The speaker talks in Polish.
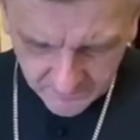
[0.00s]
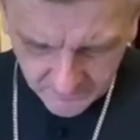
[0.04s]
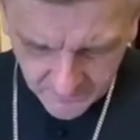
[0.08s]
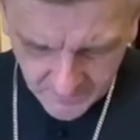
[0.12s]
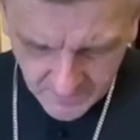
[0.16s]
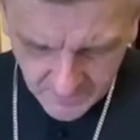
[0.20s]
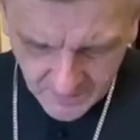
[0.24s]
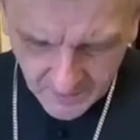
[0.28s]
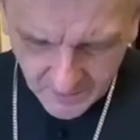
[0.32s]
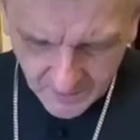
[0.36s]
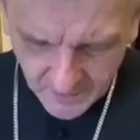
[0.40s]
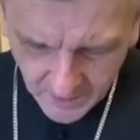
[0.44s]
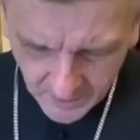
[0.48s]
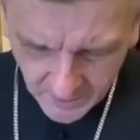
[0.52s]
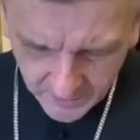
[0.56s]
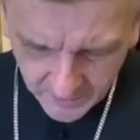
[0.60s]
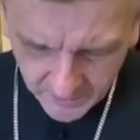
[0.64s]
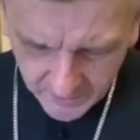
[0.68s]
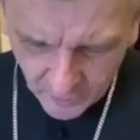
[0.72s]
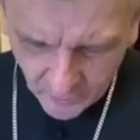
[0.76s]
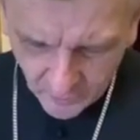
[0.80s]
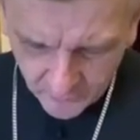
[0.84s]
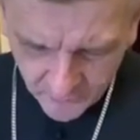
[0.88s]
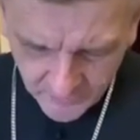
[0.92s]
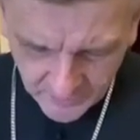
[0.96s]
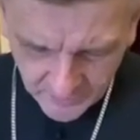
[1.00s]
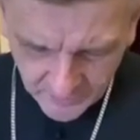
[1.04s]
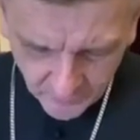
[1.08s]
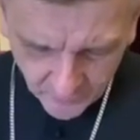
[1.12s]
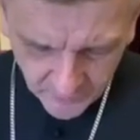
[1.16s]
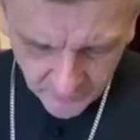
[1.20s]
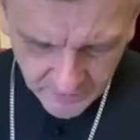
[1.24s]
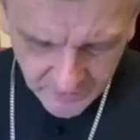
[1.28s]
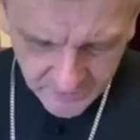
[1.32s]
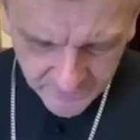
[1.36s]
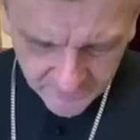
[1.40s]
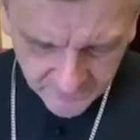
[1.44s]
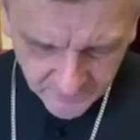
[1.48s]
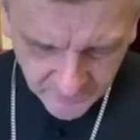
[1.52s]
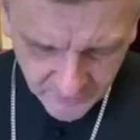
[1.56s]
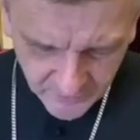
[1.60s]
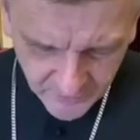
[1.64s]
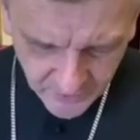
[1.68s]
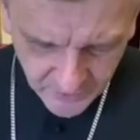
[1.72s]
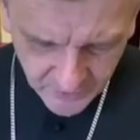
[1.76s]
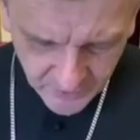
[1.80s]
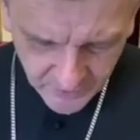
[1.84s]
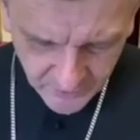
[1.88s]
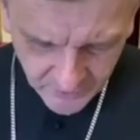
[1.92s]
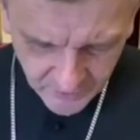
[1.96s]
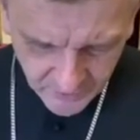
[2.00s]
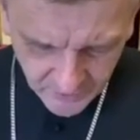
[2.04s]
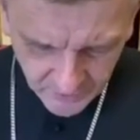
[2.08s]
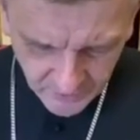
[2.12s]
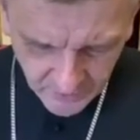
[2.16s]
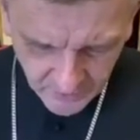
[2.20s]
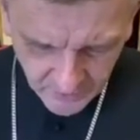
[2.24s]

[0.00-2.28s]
Rachel opłakuje swe dzieci